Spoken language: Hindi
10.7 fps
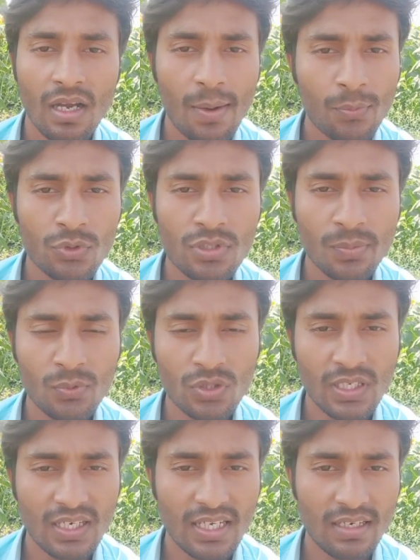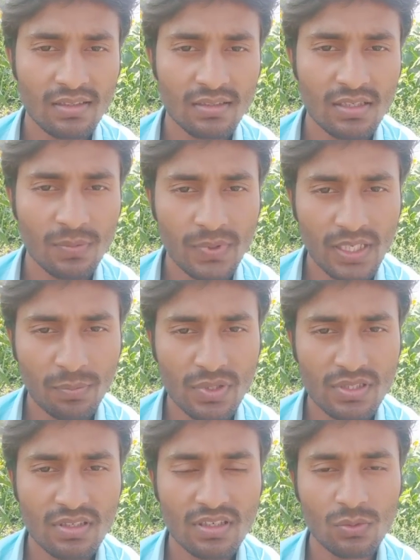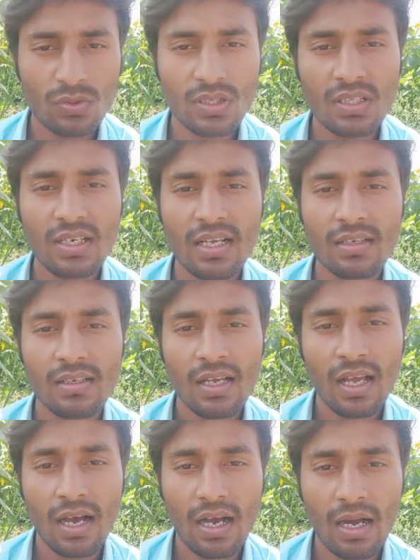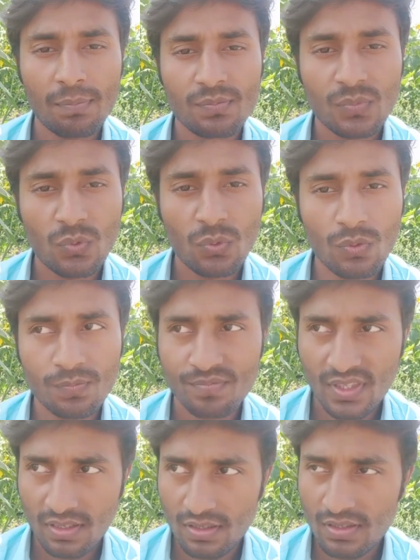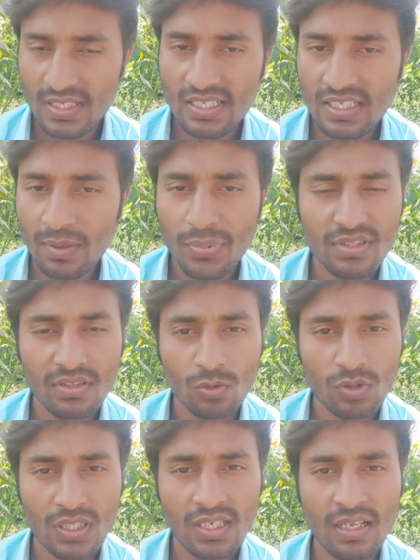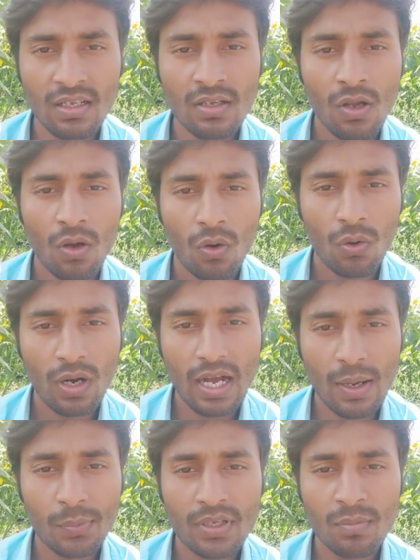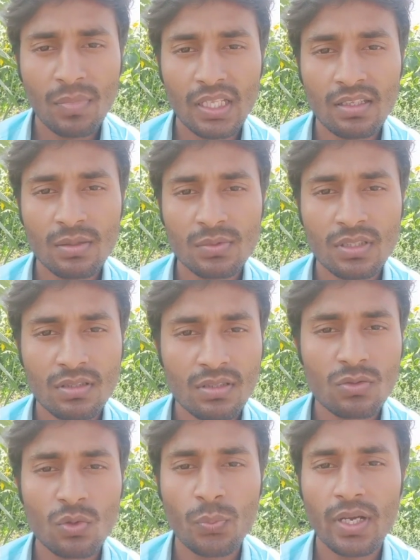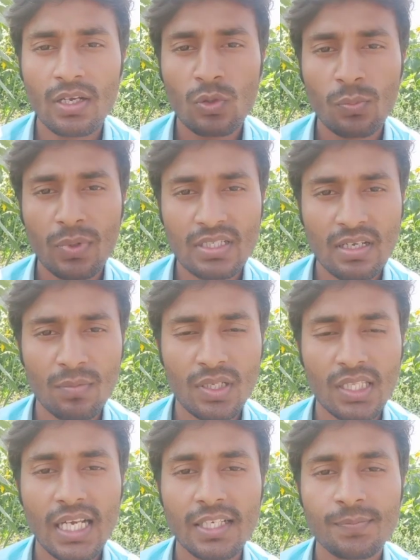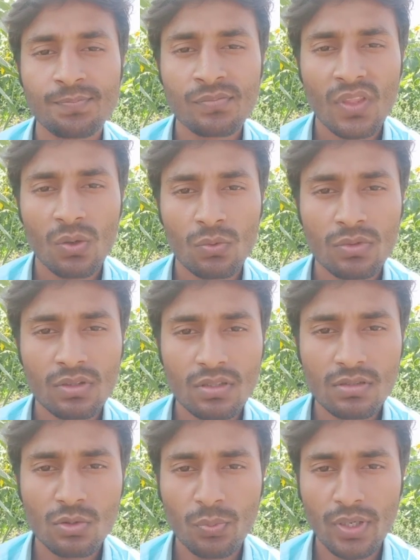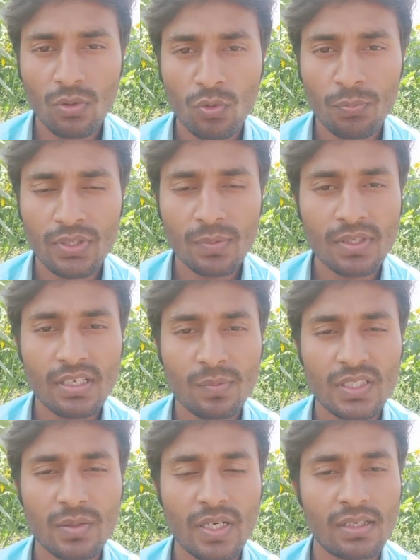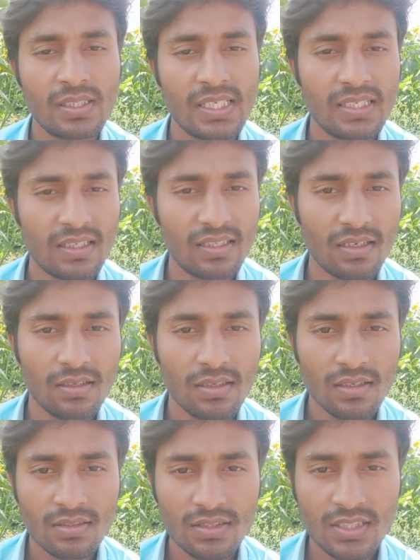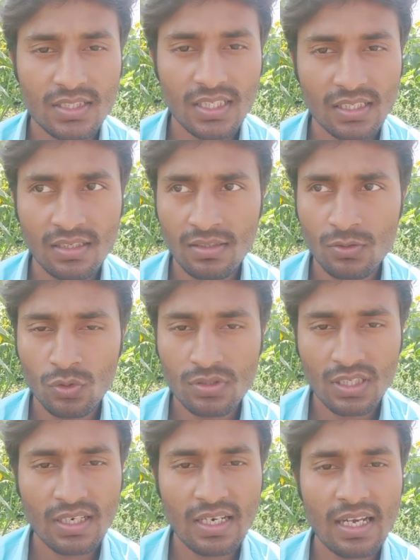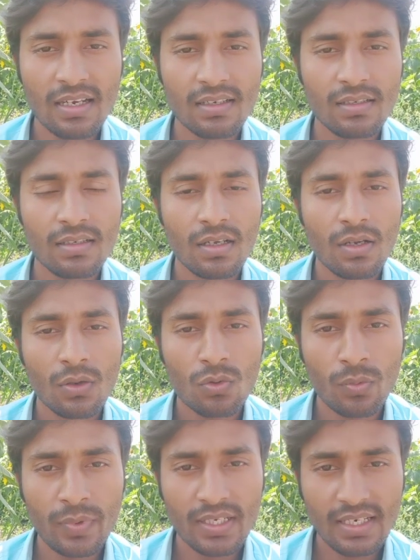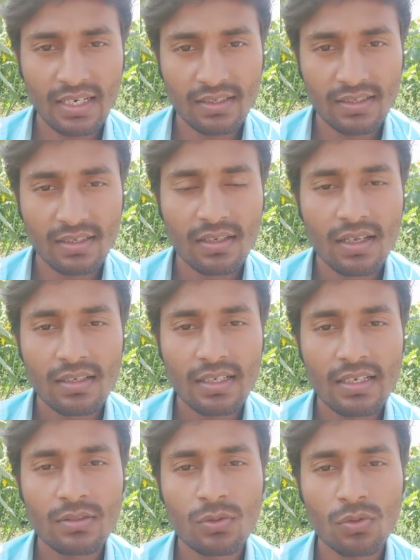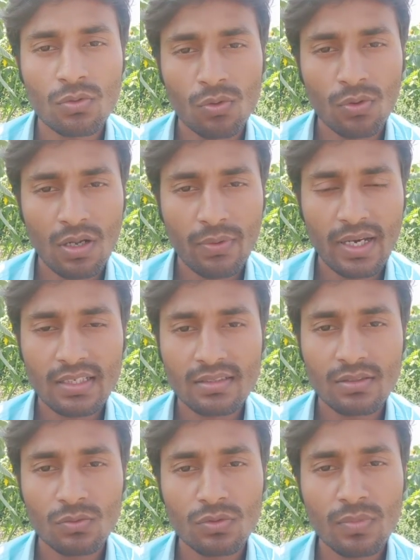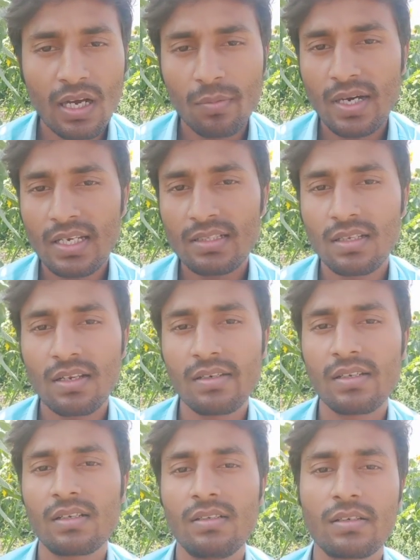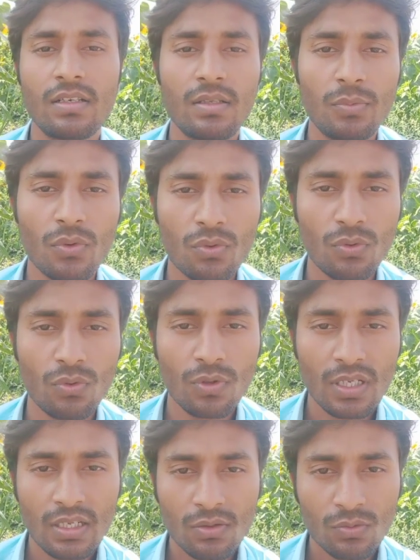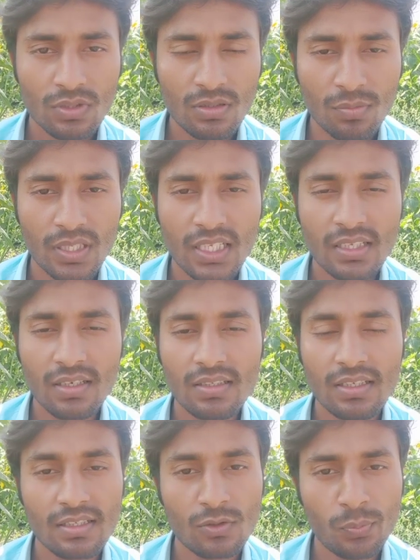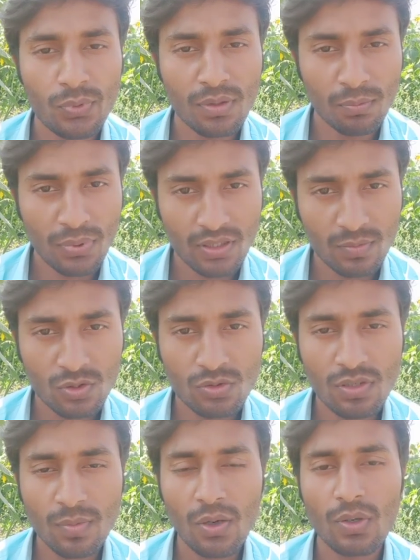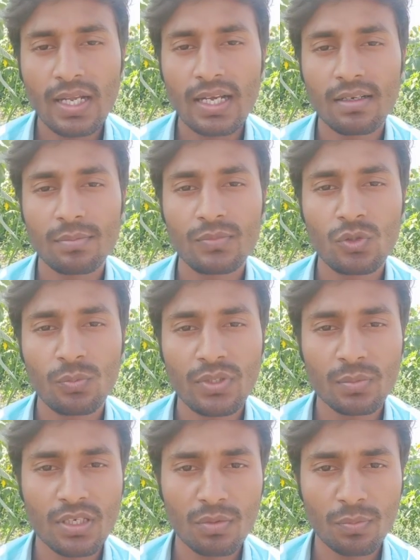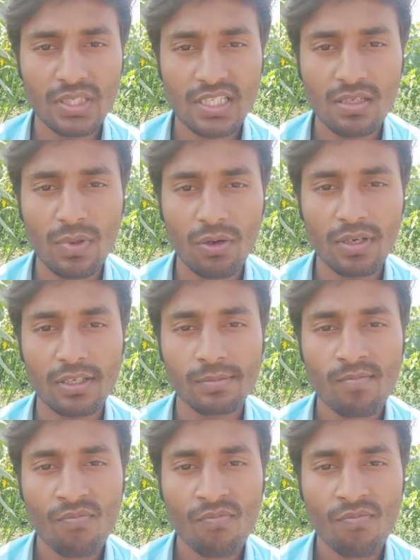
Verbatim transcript: आपको सिर्फ कुछ करना नहीं है सिर्फ एक प्रश्न का उत्तर देना है आपको ठीक है एक प्रश्न का उत्तर देना है और आपके माध्यम से तीस रुपये का जो पैसा मिलता है उन तीस रुपये को पीएम केयर में जमा कर दिया जाता है जिससे कि जो चल रहा है कोविड नाइन्टीन यानी जो कोरोना वायरस से उन महामारी से लड़ने के लिए गरीबों को उनकी मदद के लिए जो पीएम फंड में जो जमा हो रहा है जो पीएम केयर में पैसे जमा हो रहे हैं